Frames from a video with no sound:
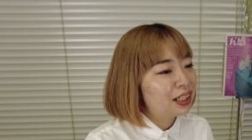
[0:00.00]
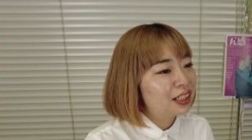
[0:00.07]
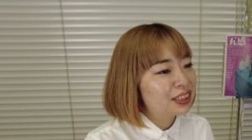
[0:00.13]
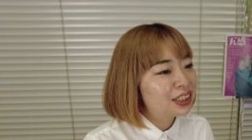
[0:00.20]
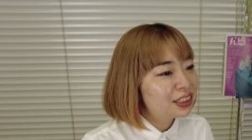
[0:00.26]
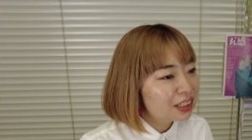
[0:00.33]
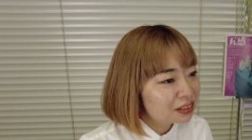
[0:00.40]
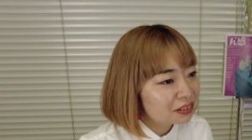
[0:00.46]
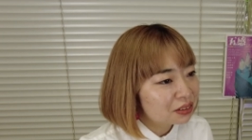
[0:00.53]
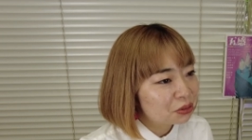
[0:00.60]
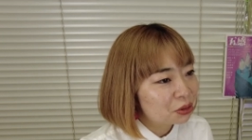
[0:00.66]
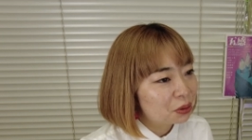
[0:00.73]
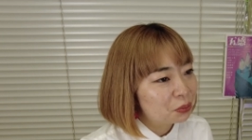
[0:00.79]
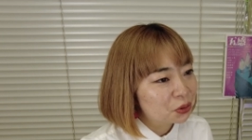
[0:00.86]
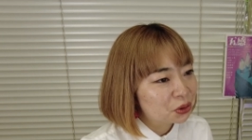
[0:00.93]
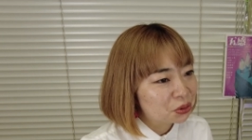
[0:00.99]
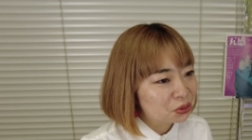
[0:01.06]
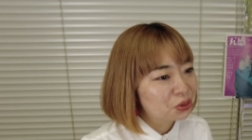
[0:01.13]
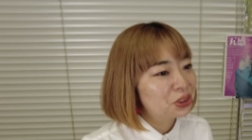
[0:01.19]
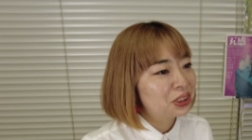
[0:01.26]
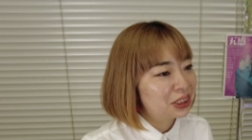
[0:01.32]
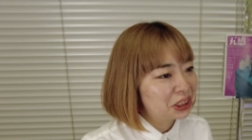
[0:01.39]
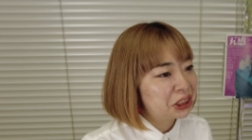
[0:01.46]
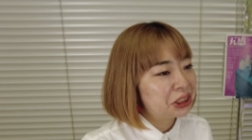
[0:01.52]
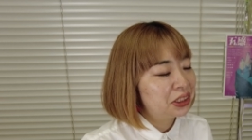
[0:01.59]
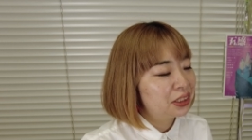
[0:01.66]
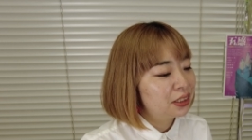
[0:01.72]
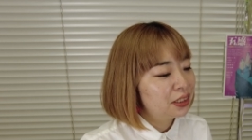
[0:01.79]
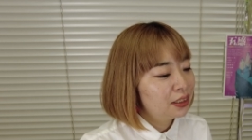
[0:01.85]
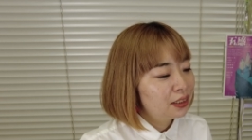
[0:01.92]
味だったりとかもする
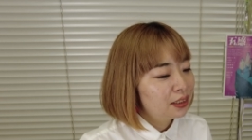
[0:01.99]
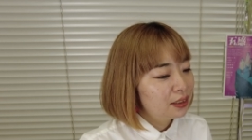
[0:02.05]
し、